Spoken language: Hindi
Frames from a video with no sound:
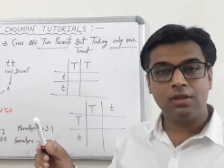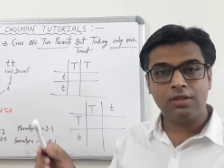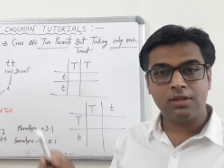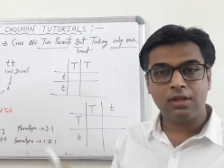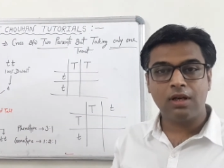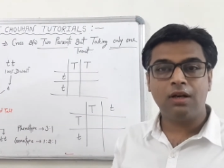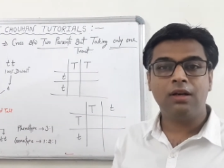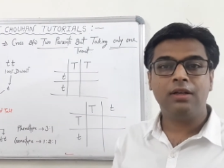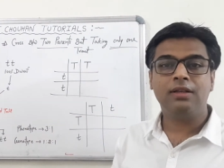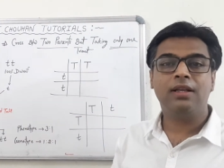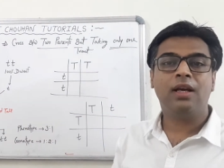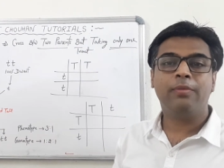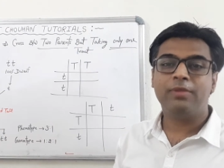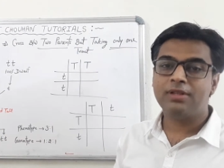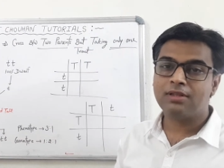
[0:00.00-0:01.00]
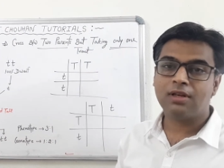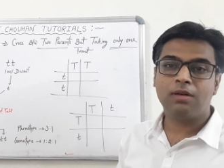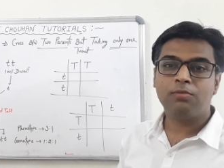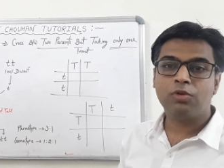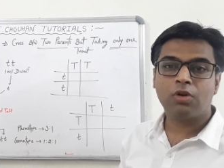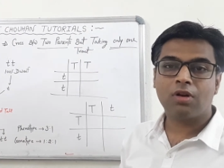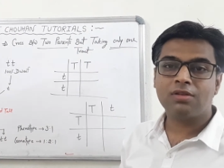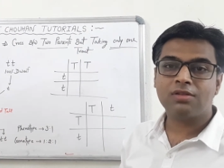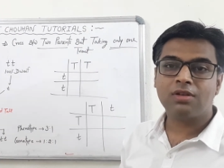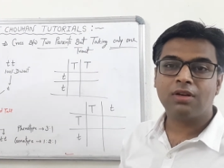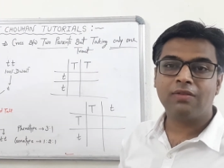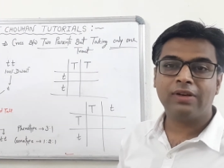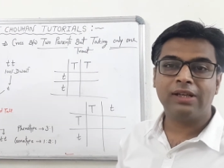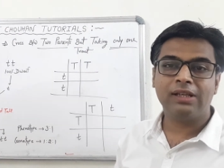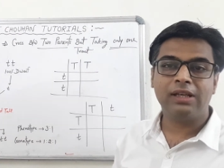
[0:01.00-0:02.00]
इसका इन गैमिट्स का हम क्रॉस
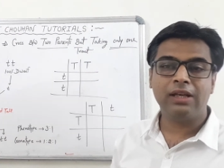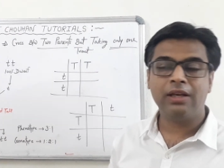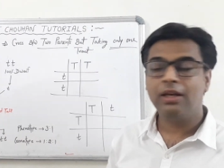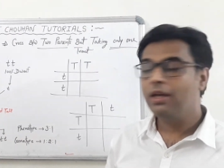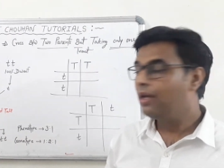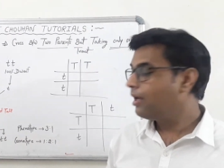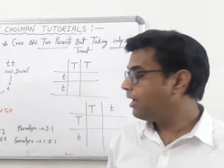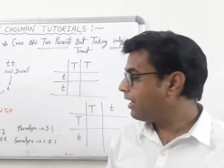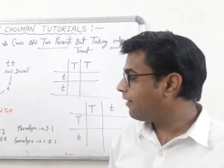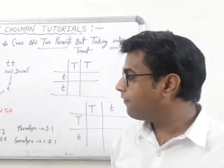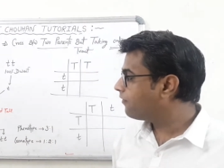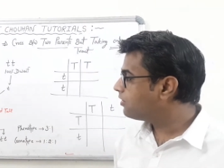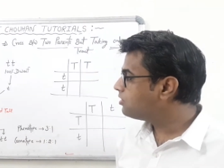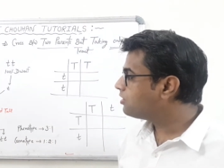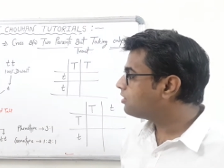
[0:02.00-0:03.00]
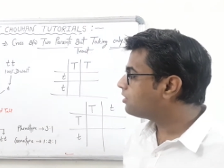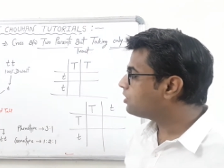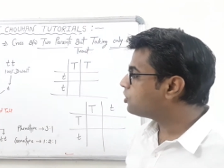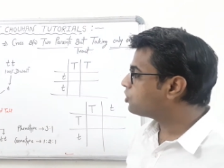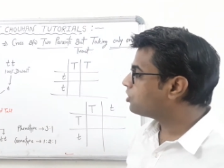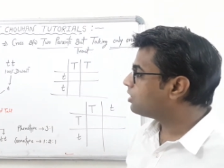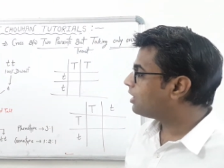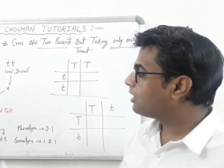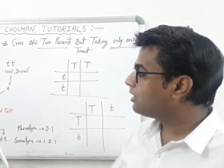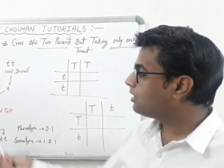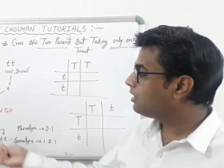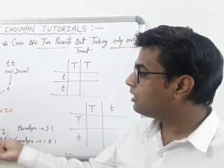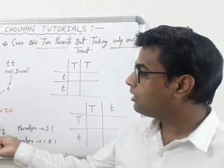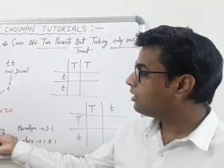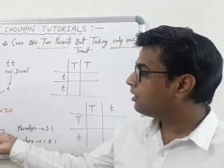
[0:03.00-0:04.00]
करवाएंगे एफ वन जनरेशन आएगी